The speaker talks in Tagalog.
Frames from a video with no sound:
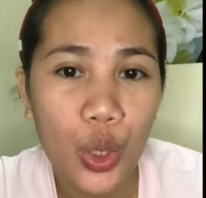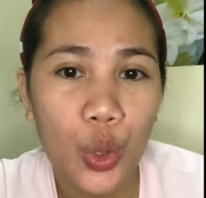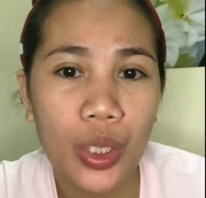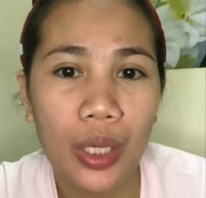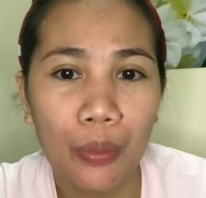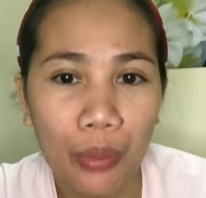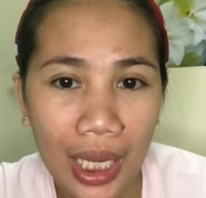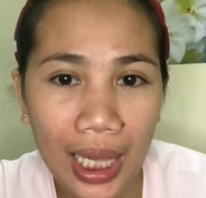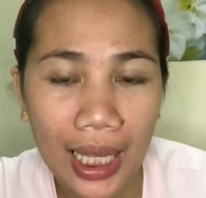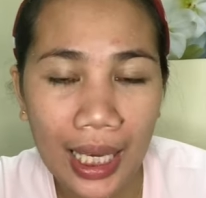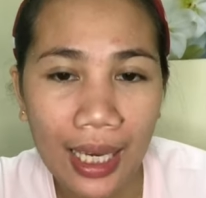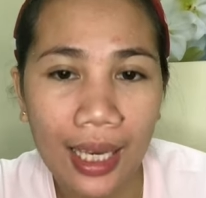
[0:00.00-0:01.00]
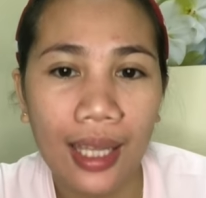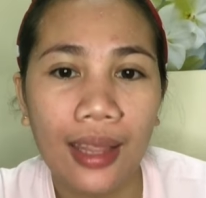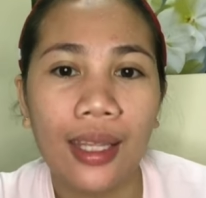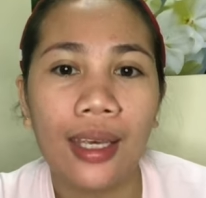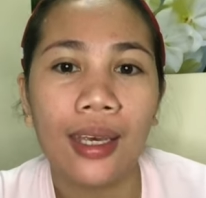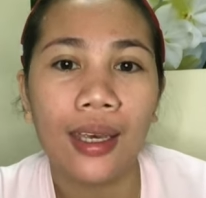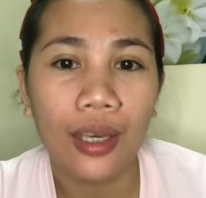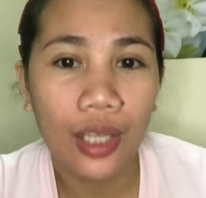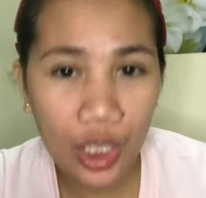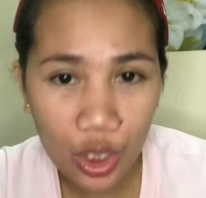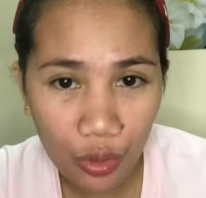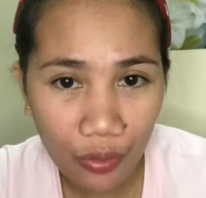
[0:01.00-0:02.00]
using Brilliant
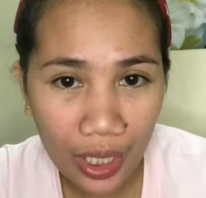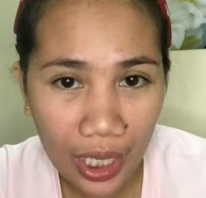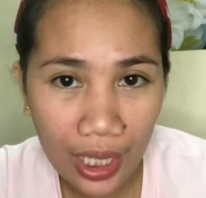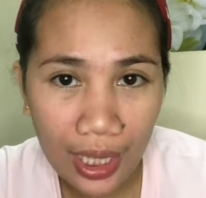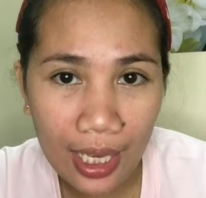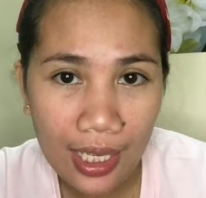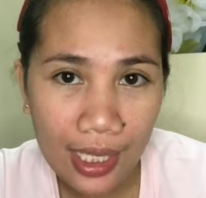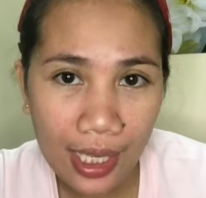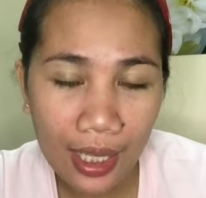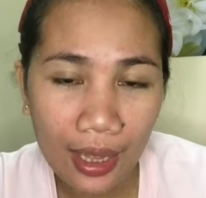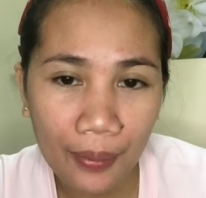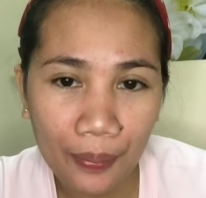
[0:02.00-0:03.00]
Rejuvenating Set.